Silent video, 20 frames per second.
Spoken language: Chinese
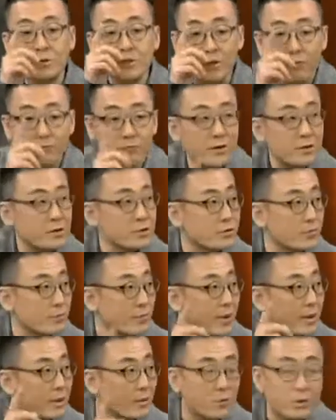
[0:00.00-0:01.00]
说要维
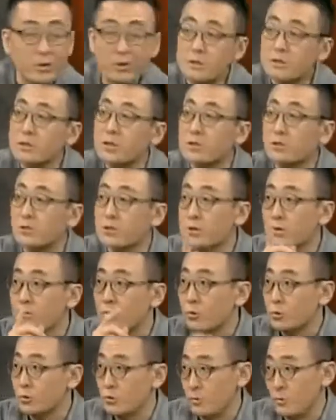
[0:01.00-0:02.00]
持美国人这种
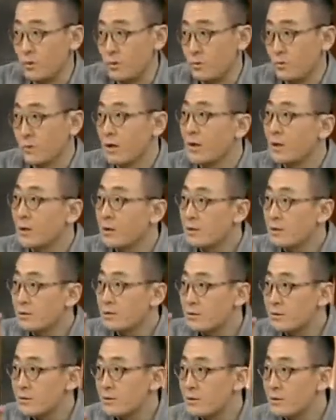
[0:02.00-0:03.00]
生活水平，那是
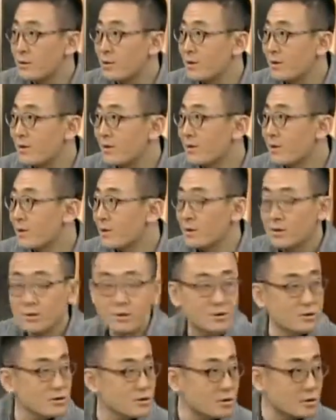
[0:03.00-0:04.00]
建立在全世界
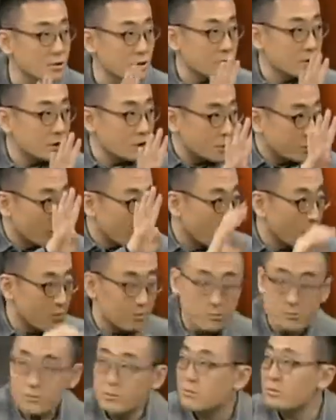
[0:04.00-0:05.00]
给他们四个地
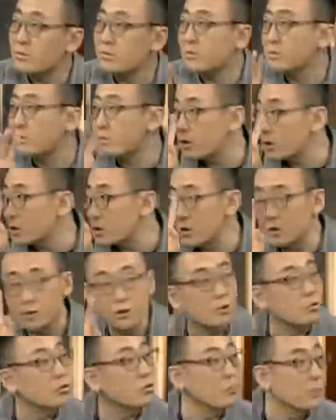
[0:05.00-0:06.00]
球，四个地
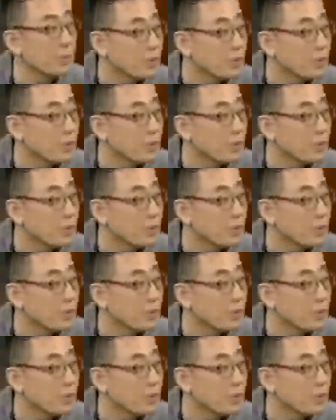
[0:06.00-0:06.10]
球